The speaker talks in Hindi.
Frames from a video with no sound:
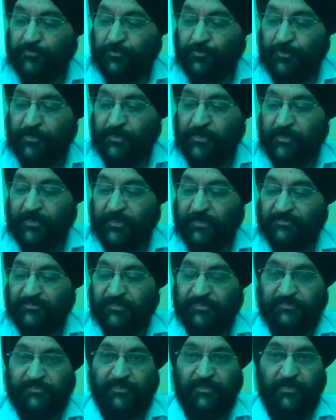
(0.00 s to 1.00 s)
चौदह
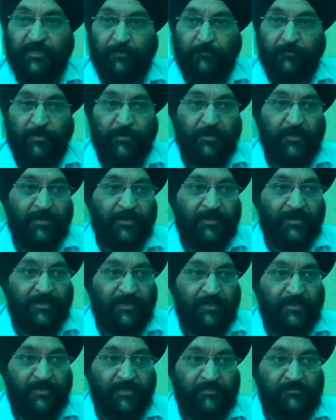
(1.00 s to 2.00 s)
कनेक्शंस के लगभग डी एल
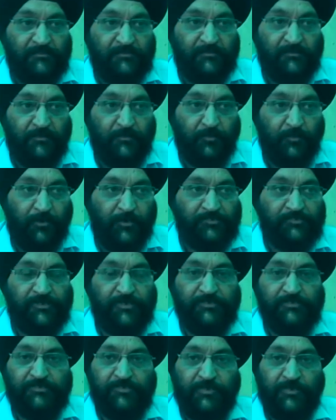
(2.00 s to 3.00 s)
एन डी एस लोड
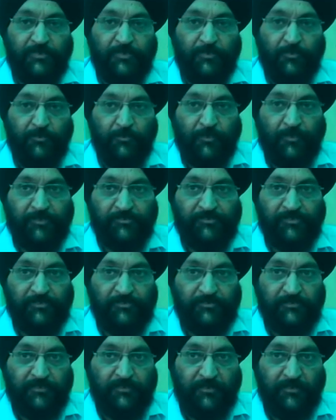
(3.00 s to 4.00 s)
एक्सटेंशन न्यू
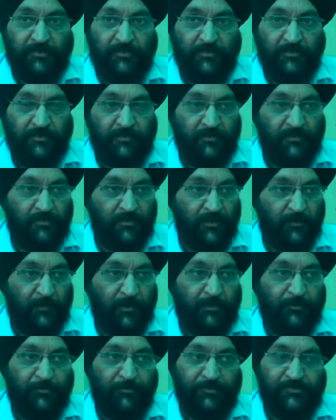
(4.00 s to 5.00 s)
कनेक्शंस के
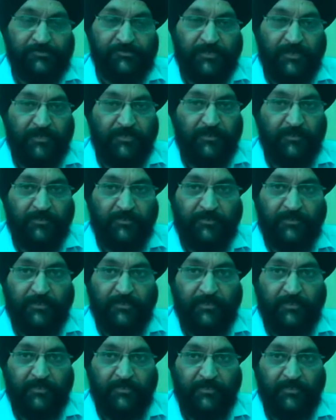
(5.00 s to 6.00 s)
डिमांड नोटिस जारी कर दिए
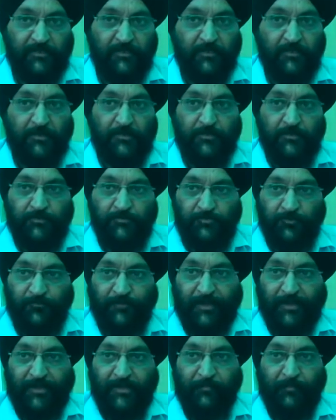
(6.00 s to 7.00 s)
गए हैं जो
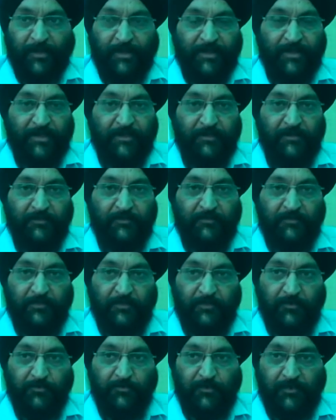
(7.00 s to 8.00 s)
फाइलें पेंडिंग जो
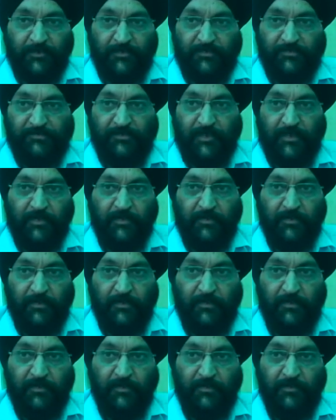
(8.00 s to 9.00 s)
थी उनके निस्तारण
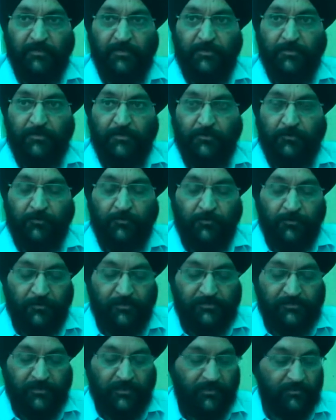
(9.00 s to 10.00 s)
के लिए और
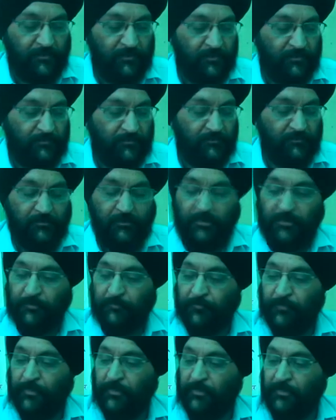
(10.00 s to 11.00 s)
इसके अतिरिक्त
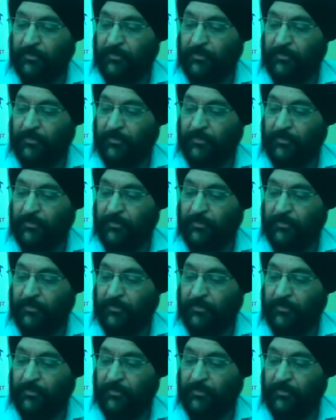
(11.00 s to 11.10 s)
करीब